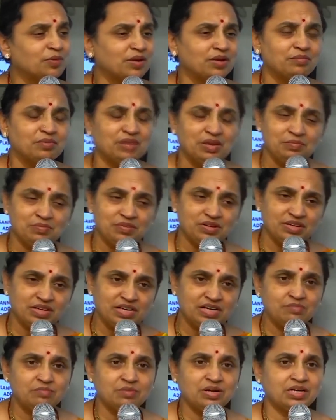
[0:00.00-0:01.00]
మనం ఏం
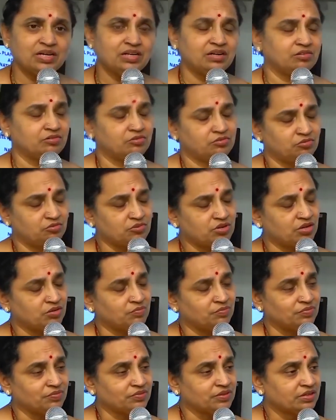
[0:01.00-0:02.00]
ట్రీట్మెంట్లో
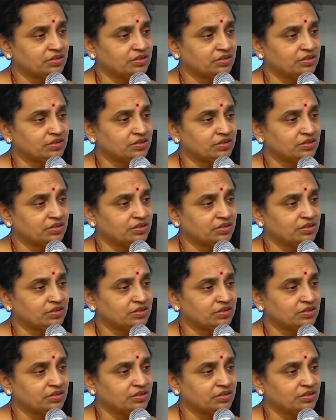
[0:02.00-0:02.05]
ఉన్నాం